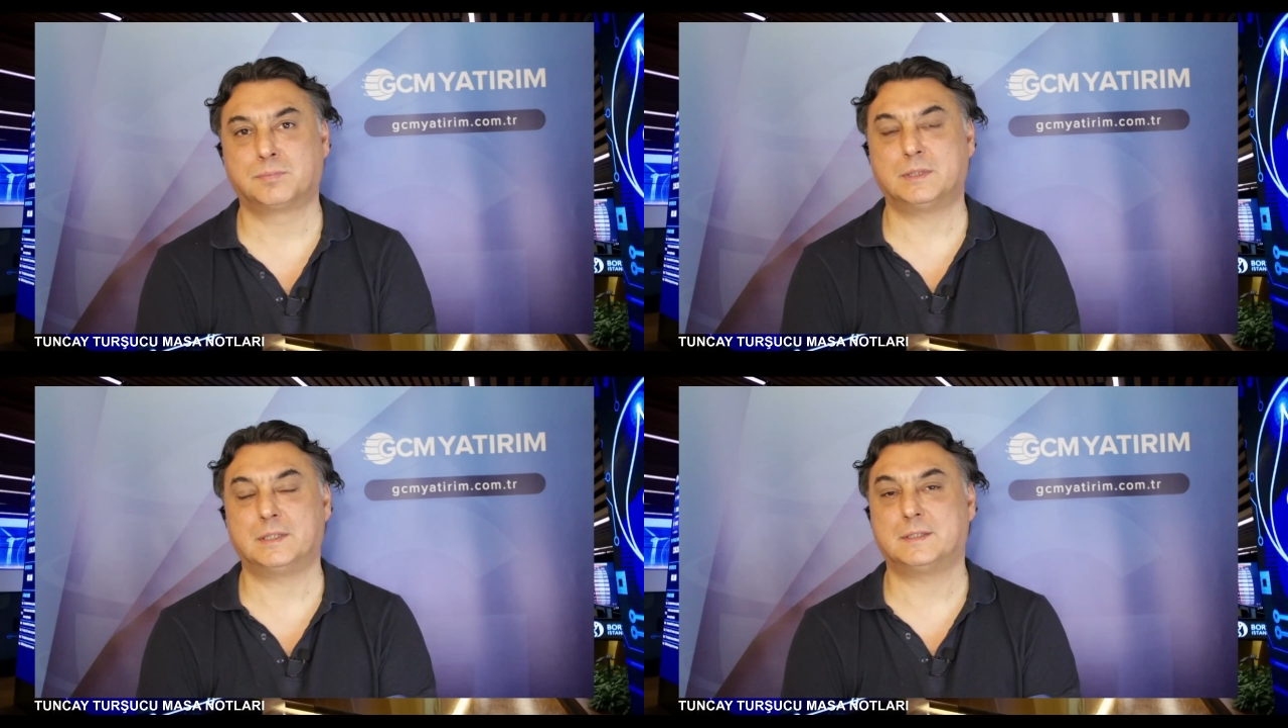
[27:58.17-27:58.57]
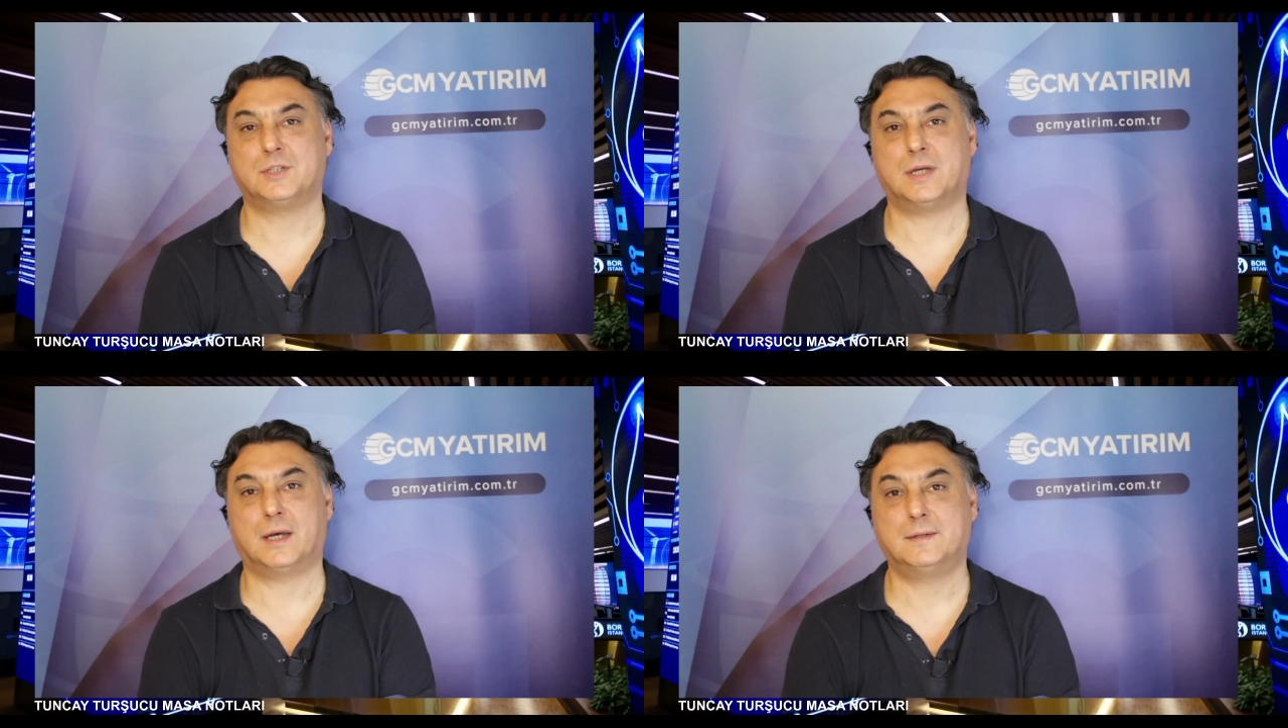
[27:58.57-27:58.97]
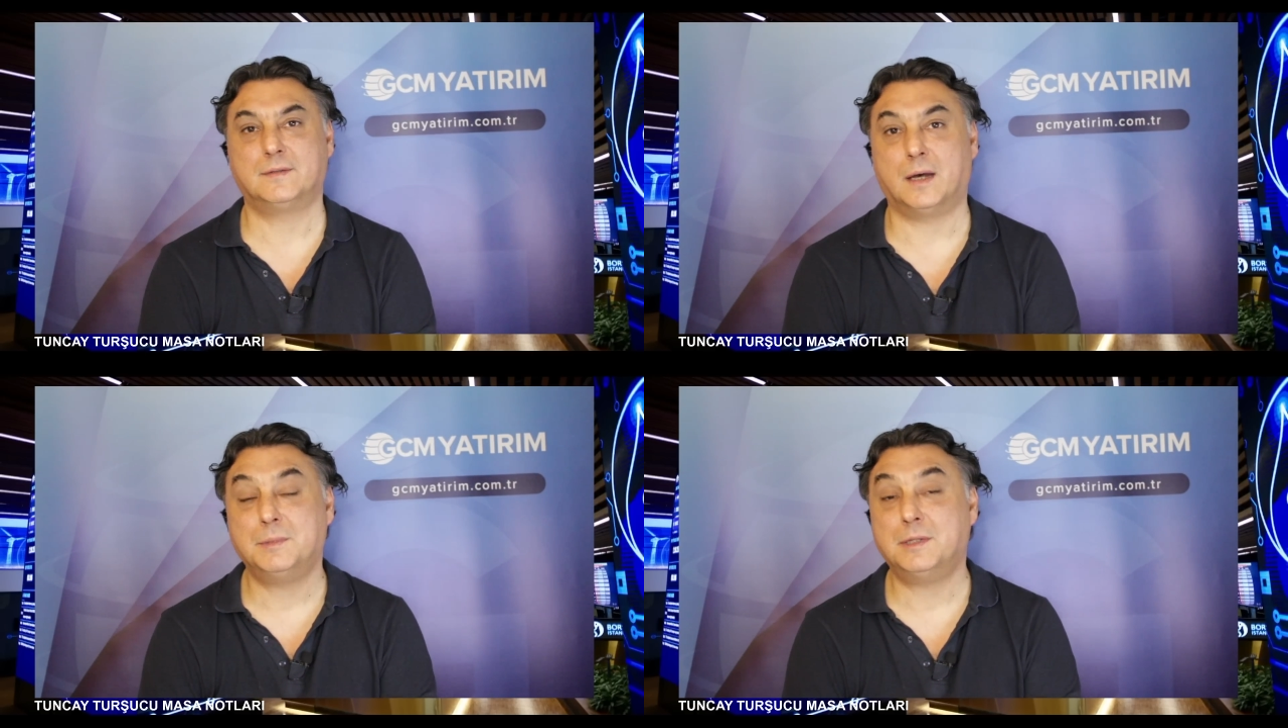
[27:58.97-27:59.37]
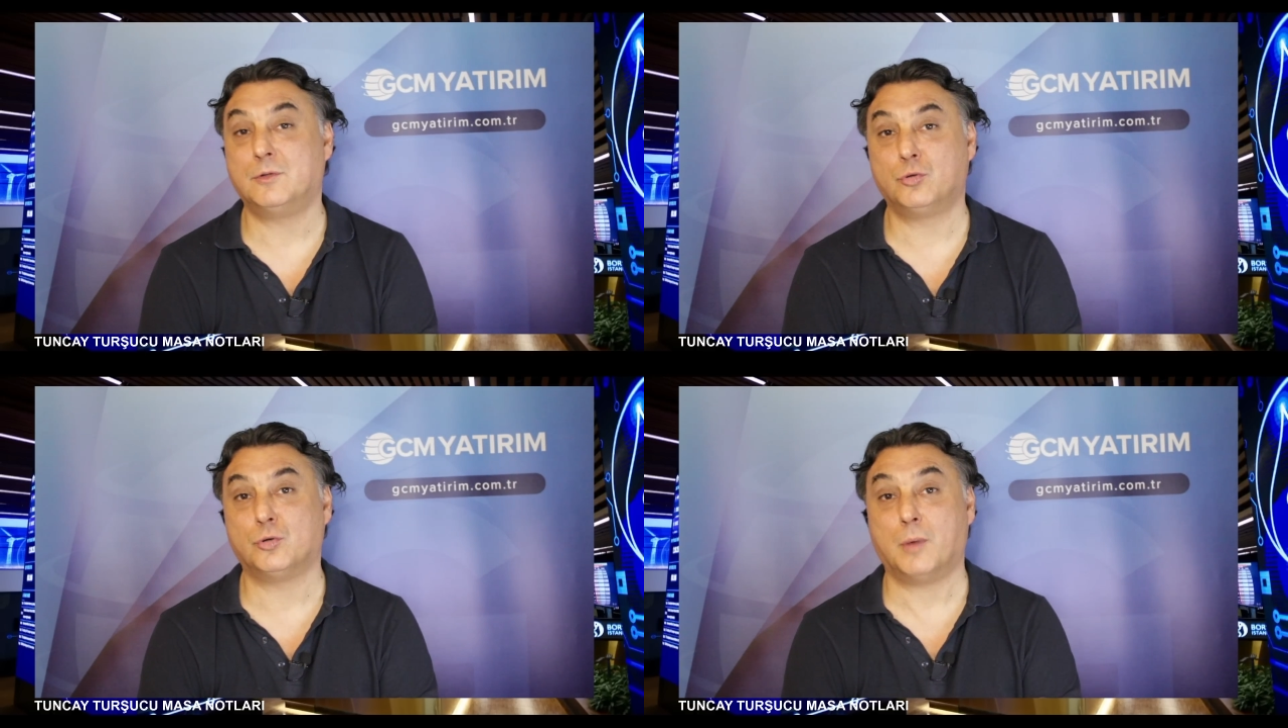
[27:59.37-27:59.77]
bırakacağını tahmin
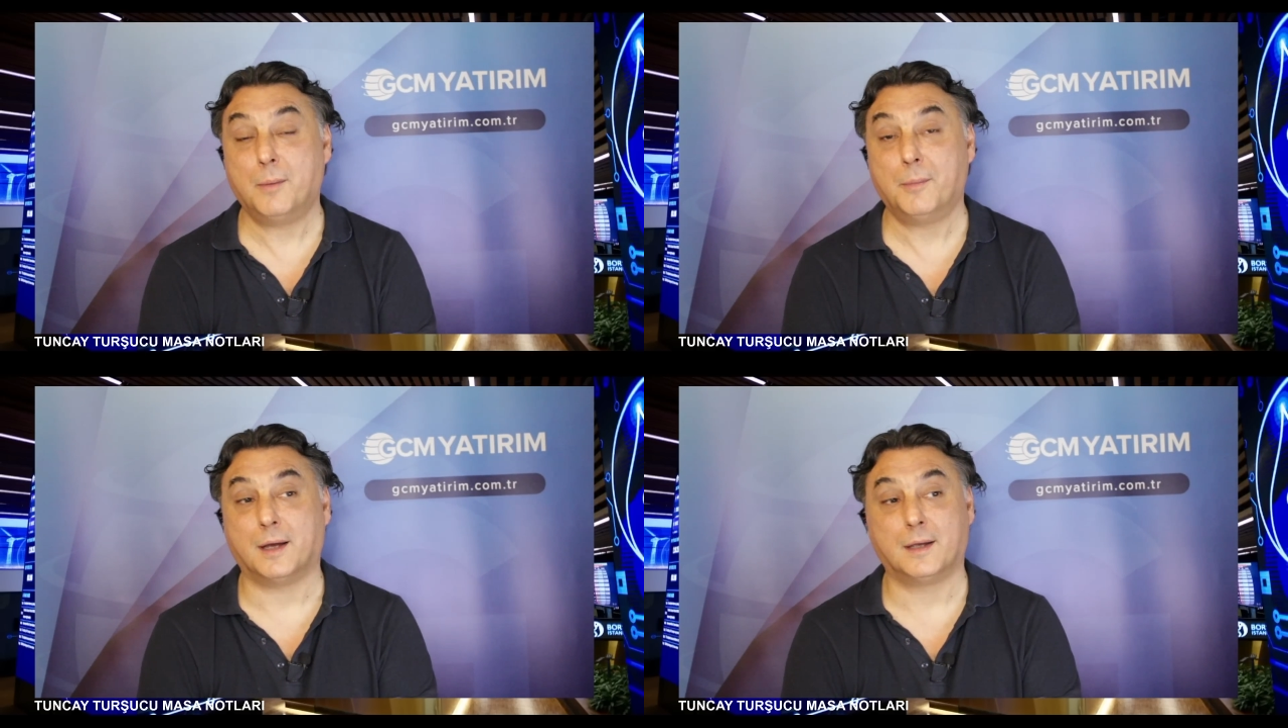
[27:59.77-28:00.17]
ediyorum. Ama